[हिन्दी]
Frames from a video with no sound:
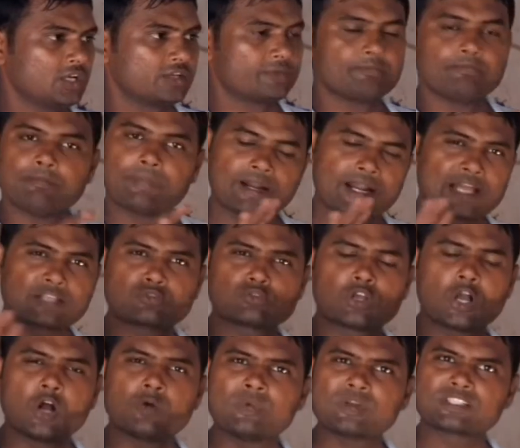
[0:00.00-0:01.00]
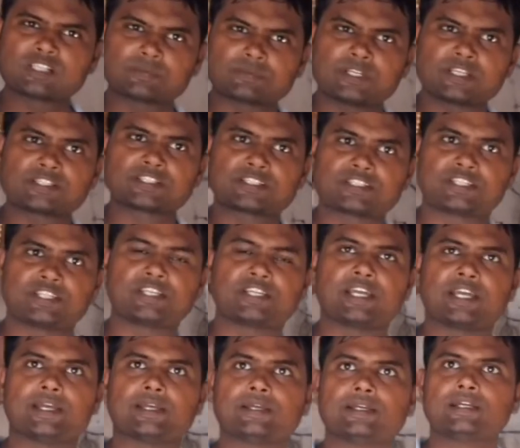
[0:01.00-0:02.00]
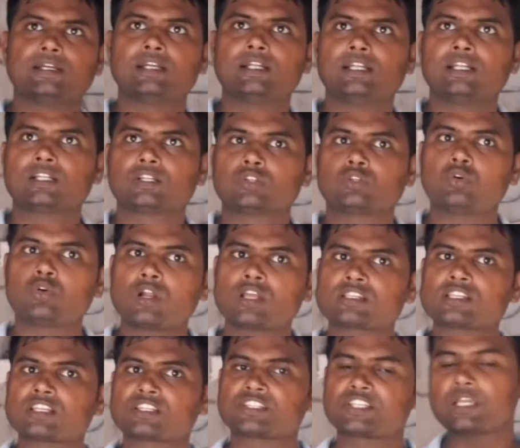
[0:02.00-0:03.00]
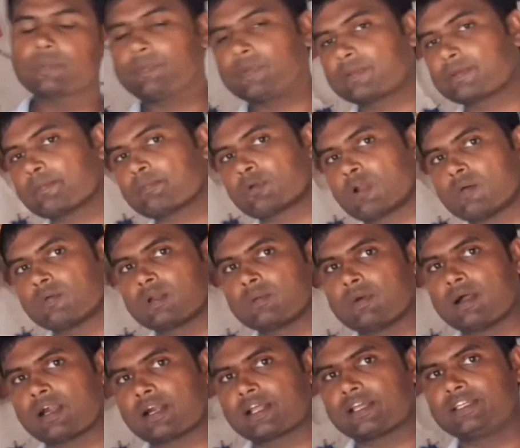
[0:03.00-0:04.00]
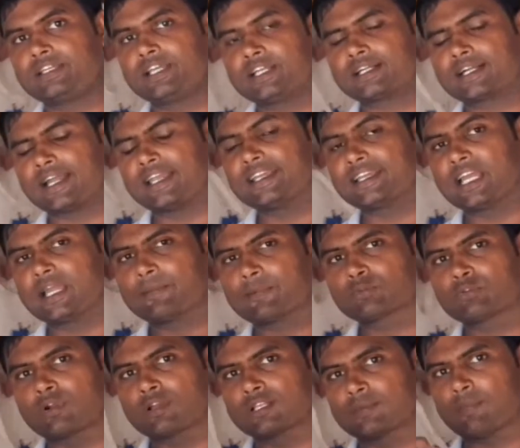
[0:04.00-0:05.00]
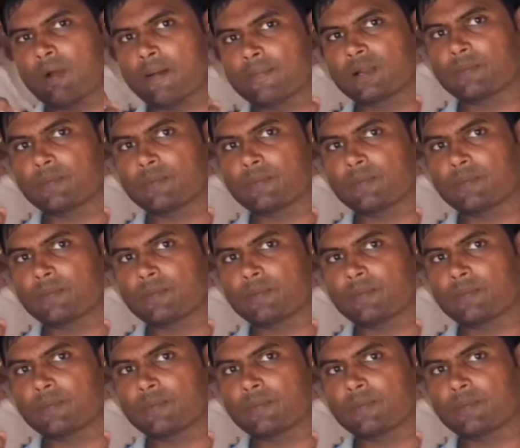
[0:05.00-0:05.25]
बना चुका हूँ मैं सब चीज़ ठीक है थोड़ा सा शेपिंग में प्रॉब्लम आ रही है कहीं कहीं पर थोड़ा सा मामला